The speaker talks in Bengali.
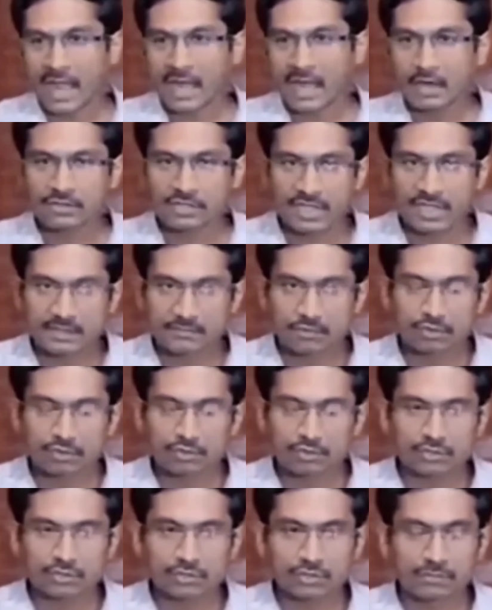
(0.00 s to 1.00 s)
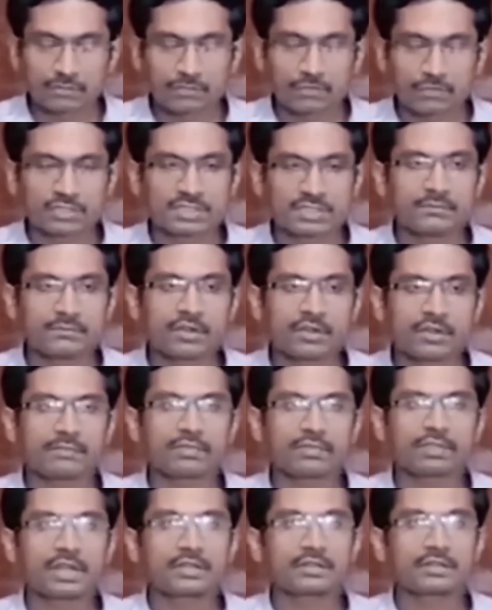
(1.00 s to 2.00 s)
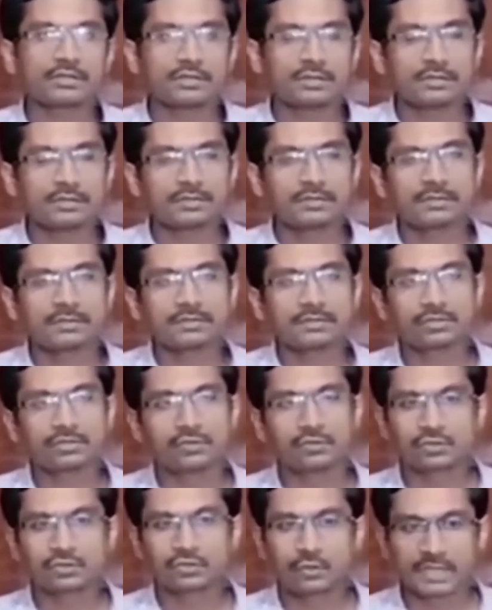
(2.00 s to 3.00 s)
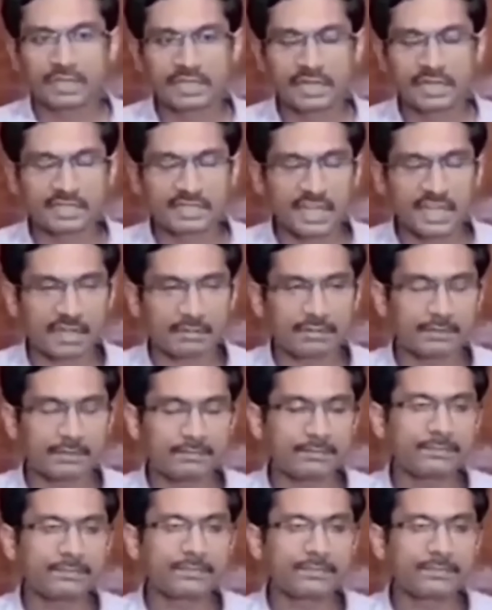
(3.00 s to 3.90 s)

এগারো তারিখ পর্যন্ত পশ্চিমবঙ্গে প্রধানত শুষ্ক ওয়েদারই থাকবে